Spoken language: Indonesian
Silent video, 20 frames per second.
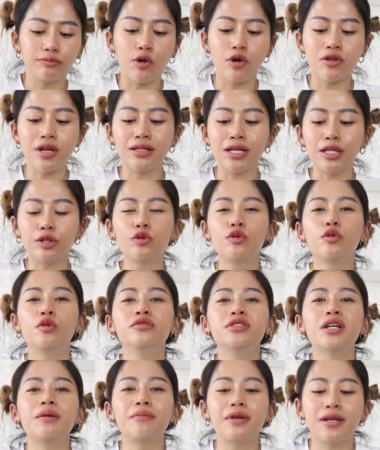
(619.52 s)
Pokoknya tak
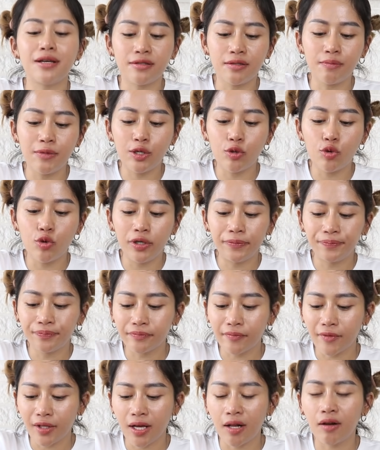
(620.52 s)
tunggu sampai seminggu.
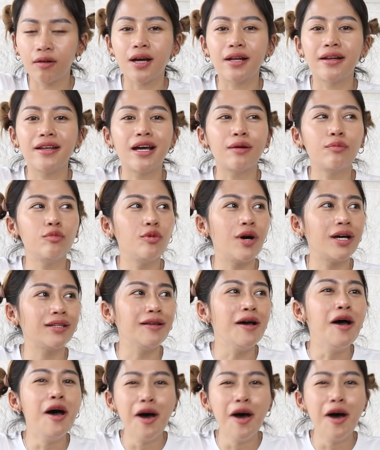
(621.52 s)
Kalau nggak ada yang buat,